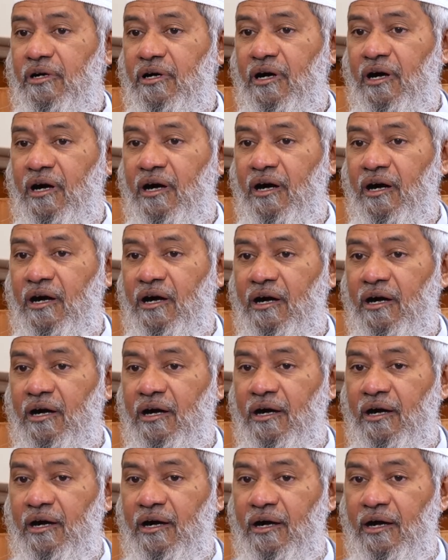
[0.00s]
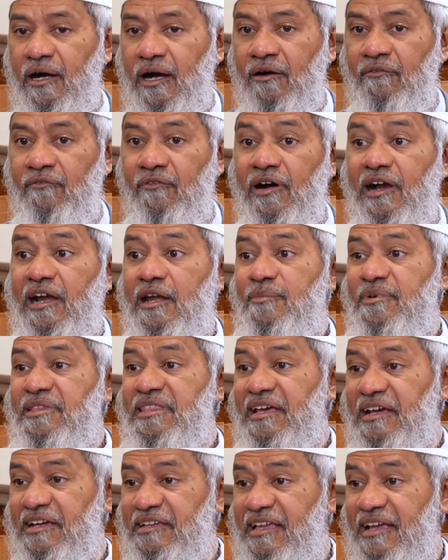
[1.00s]
वर्ल्ड में
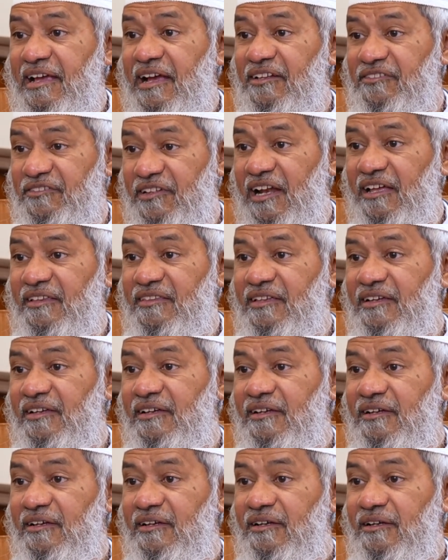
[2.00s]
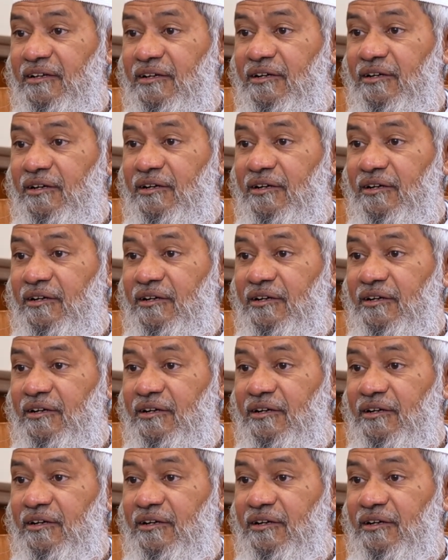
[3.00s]
देखे जाएंगे असरा थे हम्म।